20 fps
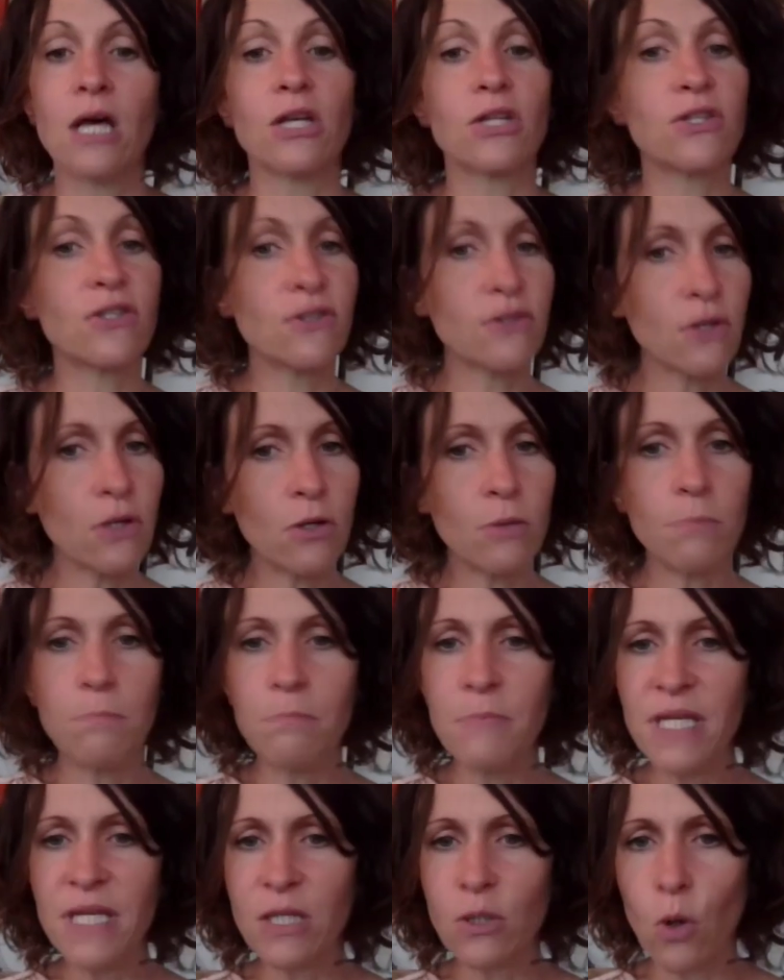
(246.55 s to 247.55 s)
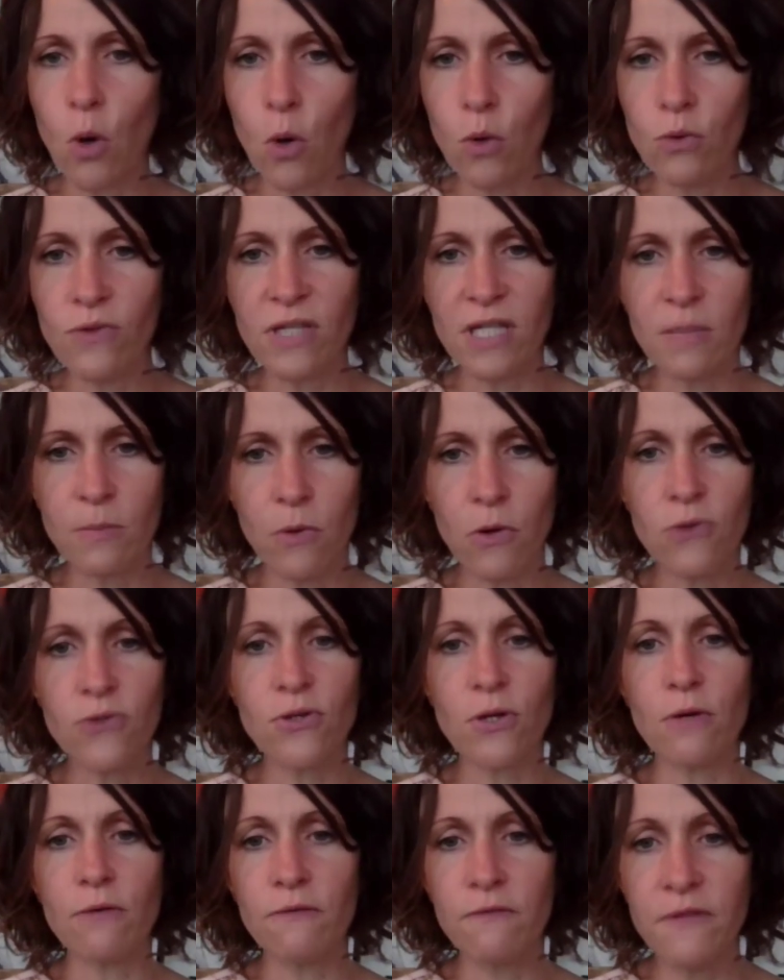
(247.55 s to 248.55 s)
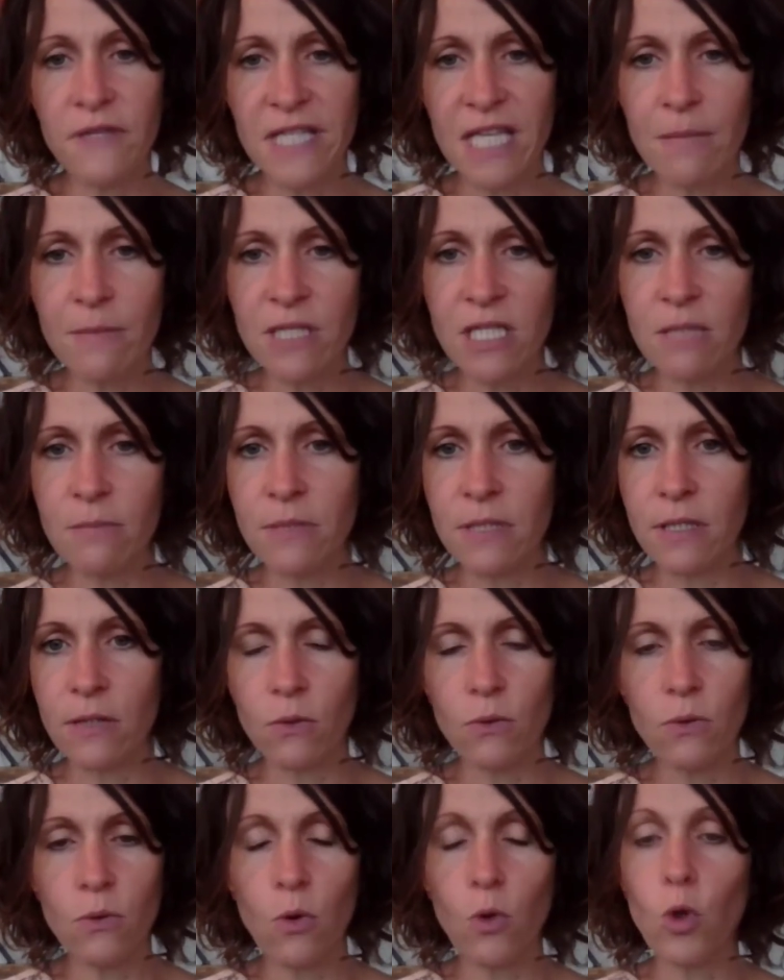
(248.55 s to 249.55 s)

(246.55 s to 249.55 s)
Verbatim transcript: sans micronutriments, sans vitamines et minéraux,